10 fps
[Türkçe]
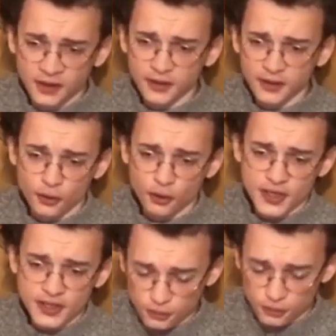e,
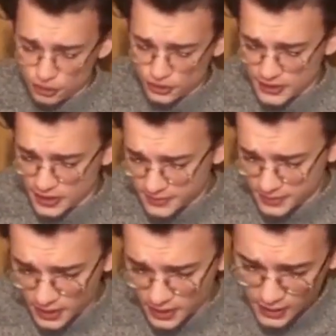örnekleri gösterilebilir.
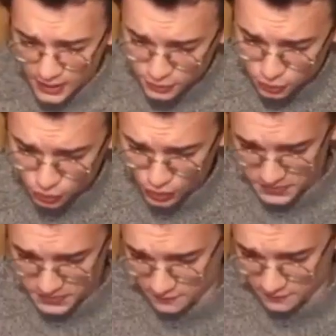Ta Atatürk
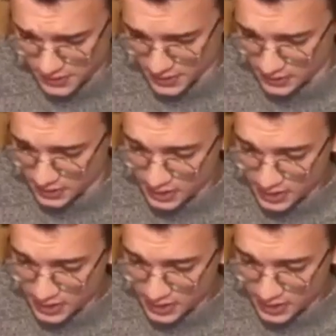döneminden vesaire.